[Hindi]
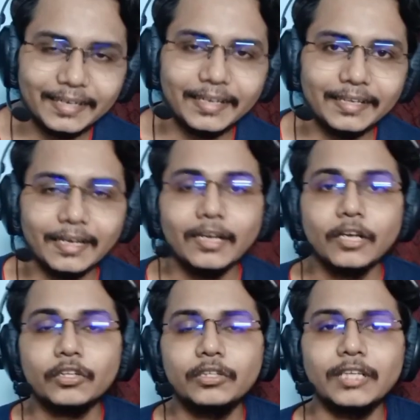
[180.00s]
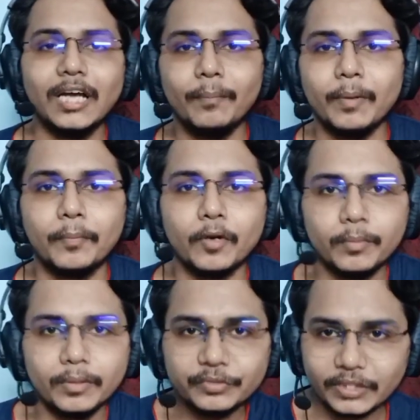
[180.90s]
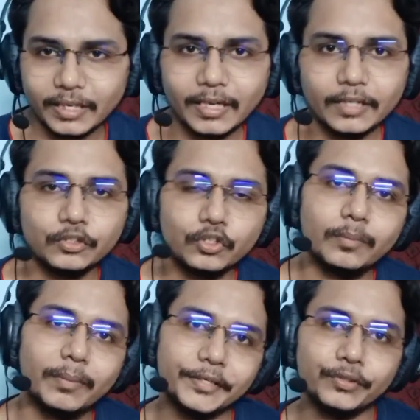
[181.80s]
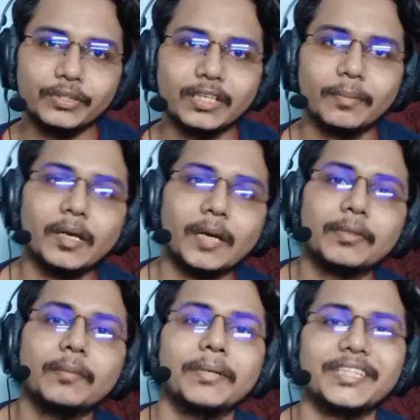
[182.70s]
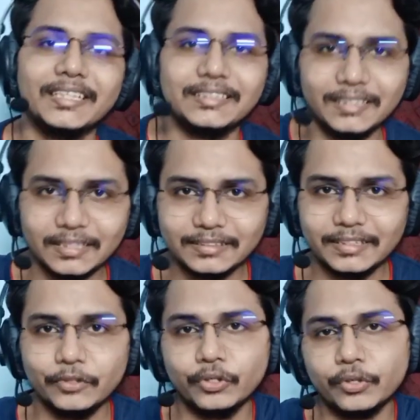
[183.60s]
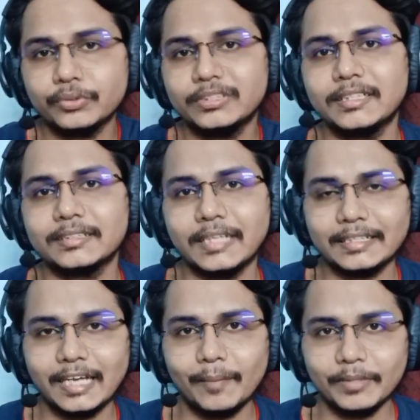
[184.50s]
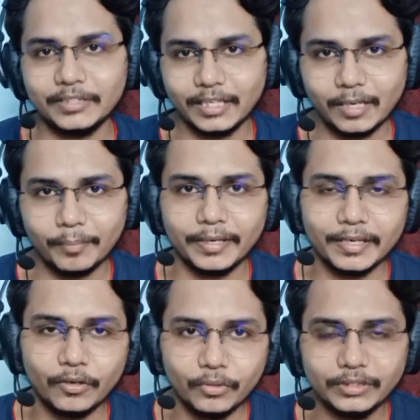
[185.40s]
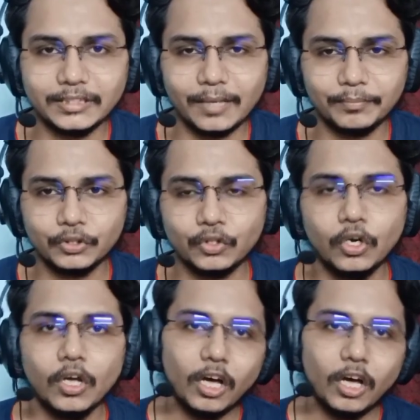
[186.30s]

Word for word: ही नहीं किया तो यहाँ पे प्रॉब्लम्स हैं जो कि बनी हुई है भाई आपकी पिछले सीजन से ये और उसी के साथ यहाँ पे चलना पड़ेगा उड़ीसा एफ को